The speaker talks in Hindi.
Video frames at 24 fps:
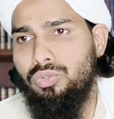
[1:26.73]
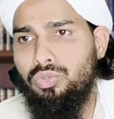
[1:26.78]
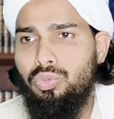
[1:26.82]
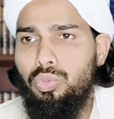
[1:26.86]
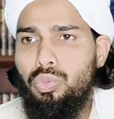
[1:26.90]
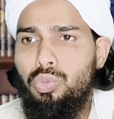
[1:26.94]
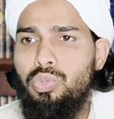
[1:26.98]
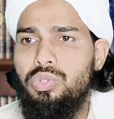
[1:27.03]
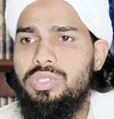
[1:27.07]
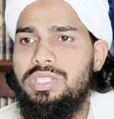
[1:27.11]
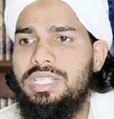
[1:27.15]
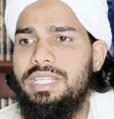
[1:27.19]

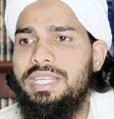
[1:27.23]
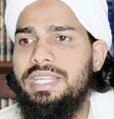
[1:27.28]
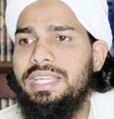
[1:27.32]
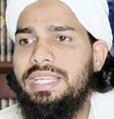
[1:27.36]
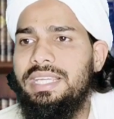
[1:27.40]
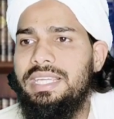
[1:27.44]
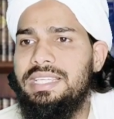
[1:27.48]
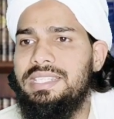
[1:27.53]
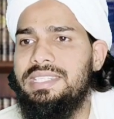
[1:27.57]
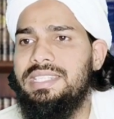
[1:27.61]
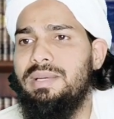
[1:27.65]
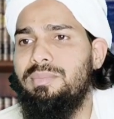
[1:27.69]
दूसरी
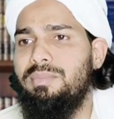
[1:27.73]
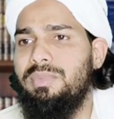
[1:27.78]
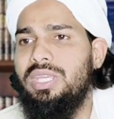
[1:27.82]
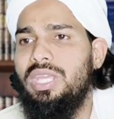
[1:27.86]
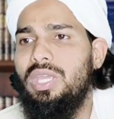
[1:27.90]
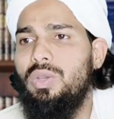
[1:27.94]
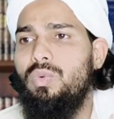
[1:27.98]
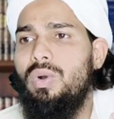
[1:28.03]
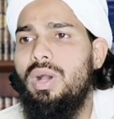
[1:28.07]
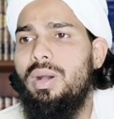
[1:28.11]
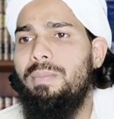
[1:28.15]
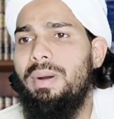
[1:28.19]
किस्म
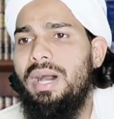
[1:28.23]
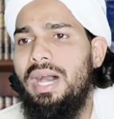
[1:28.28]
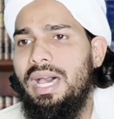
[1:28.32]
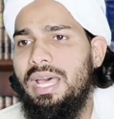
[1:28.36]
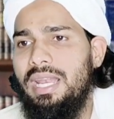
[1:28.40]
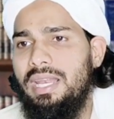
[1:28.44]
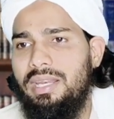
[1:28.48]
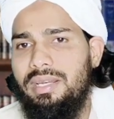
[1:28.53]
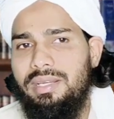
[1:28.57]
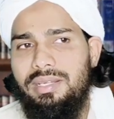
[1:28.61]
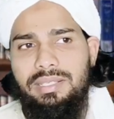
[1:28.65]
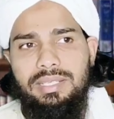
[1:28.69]
के
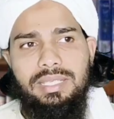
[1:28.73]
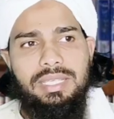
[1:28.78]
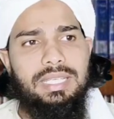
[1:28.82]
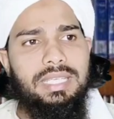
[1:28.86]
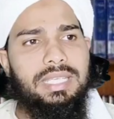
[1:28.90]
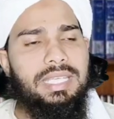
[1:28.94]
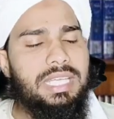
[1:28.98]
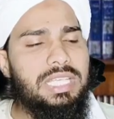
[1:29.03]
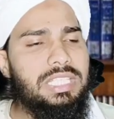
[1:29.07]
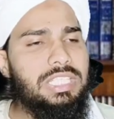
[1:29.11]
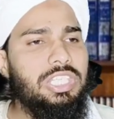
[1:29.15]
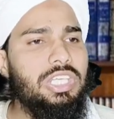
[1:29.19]
वबाल
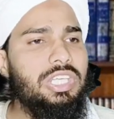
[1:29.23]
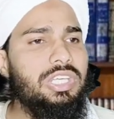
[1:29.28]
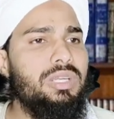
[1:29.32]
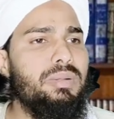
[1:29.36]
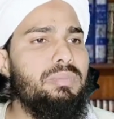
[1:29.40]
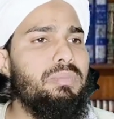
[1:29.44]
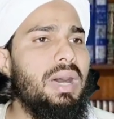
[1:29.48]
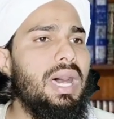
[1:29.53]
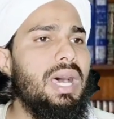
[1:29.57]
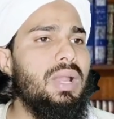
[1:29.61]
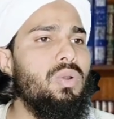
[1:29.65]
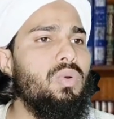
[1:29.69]
के
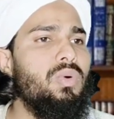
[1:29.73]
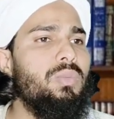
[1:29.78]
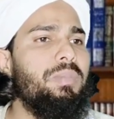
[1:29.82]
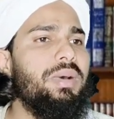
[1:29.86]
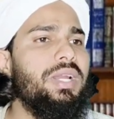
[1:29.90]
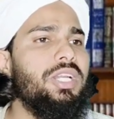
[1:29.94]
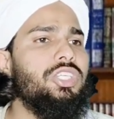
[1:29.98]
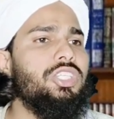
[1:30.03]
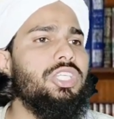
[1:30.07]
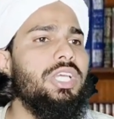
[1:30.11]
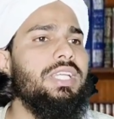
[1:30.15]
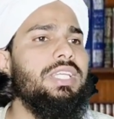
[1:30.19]
जिन बालों
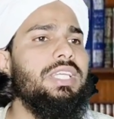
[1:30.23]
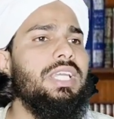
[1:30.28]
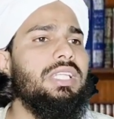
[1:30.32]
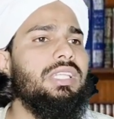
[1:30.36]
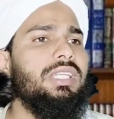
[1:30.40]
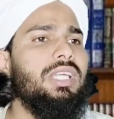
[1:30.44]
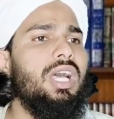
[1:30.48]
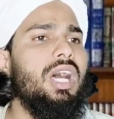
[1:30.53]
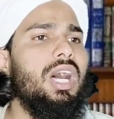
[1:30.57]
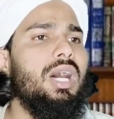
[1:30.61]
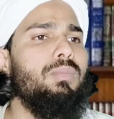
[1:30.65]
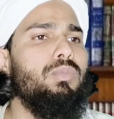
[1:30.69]
पर
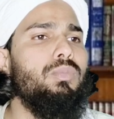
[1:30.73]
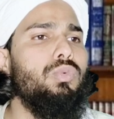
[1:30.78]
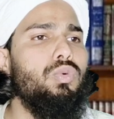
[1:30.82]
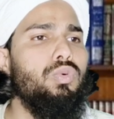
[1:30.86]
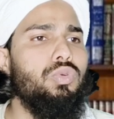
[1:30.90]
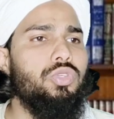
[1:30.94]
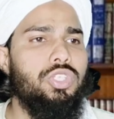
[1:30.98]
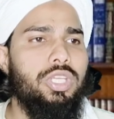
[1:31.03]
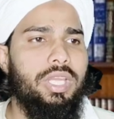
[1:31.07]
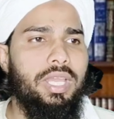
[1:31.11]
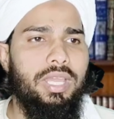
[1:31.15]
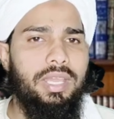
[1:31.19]
शरीयत
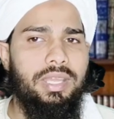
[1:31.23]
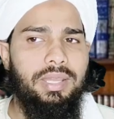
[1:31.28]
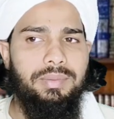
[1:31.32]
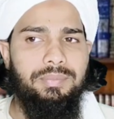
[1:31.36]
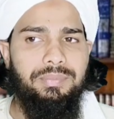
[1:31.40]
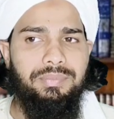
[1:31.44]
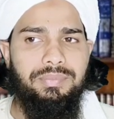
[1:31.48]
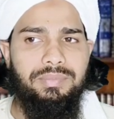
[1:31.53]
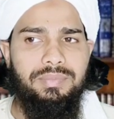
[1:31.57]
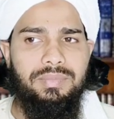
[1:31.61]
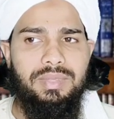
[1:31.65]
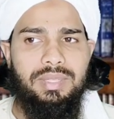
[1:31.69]
खामोश है
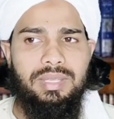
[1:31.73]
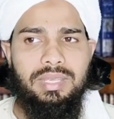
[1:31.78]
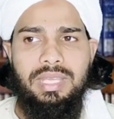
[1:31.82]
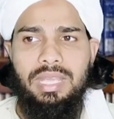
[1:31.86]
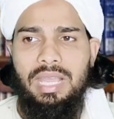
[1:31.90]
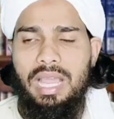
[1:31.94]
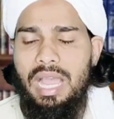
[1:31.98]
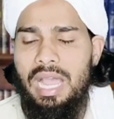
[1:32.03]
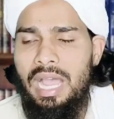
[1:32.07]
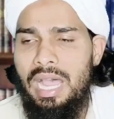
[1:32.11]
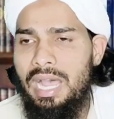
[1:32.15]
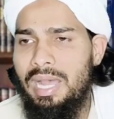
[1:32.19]

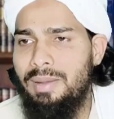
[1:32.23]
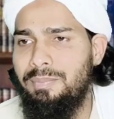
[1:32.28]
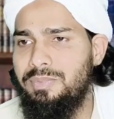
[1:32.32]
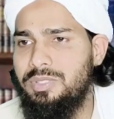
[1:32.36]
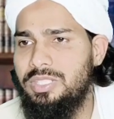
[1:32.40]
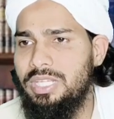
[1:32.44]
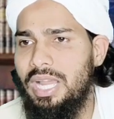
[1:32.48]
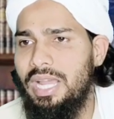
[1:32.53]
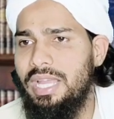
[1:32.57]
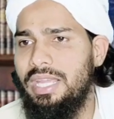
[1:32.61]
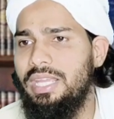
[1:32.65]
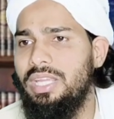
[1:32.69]
कि आप
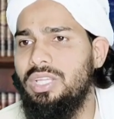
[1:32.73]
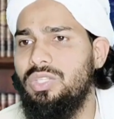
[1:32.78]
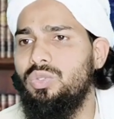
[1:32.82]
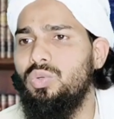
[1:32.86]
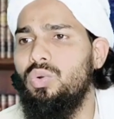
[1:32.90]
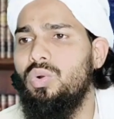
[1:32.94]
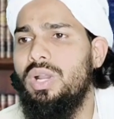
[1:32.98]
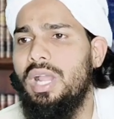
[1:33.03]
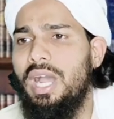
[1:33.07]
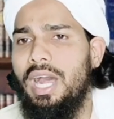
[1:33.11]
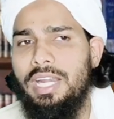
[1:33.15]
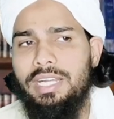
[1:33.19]
चाहें
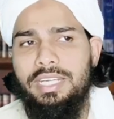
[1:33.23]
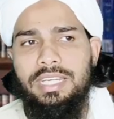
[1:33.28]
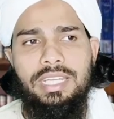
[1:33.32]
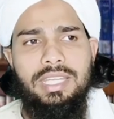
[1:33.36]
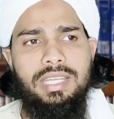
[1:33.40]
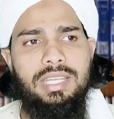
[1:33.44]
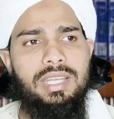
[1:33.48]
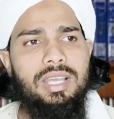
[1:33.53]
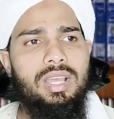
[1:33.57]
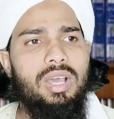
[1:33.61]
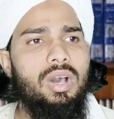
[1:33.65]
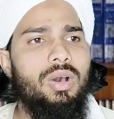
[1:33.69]
तो
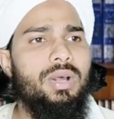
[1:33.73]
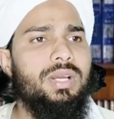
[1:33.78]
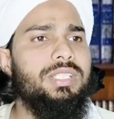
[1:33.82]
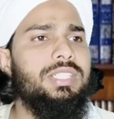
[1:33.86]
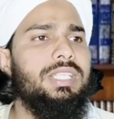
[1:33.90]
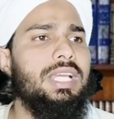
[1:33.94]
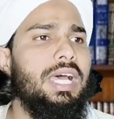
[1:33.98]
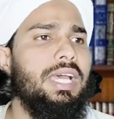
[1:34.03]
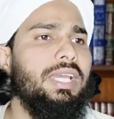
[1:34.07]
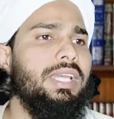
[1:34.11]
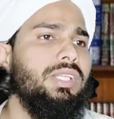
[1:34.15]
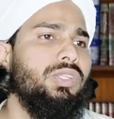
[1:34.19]
काटें और
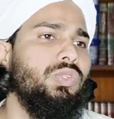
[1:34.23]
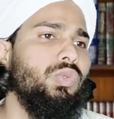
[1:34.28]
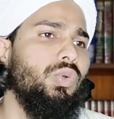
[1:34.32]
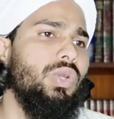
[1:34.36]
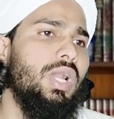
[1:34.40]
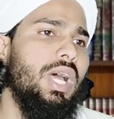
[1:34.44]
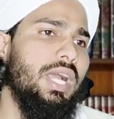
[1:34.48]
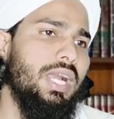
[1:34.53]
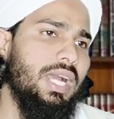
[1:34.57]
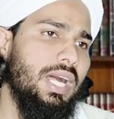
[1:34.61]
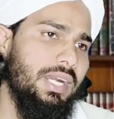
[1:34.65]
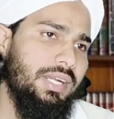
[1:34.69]
चाहे तो
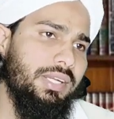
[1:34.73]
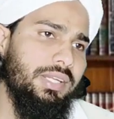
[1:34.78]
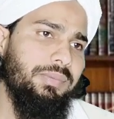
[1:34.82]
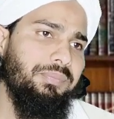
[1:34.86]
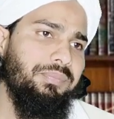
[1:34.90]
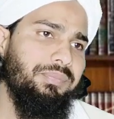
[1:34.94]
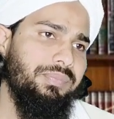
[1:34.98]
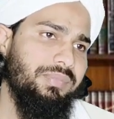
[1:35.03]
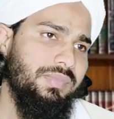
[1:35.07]
ना काटें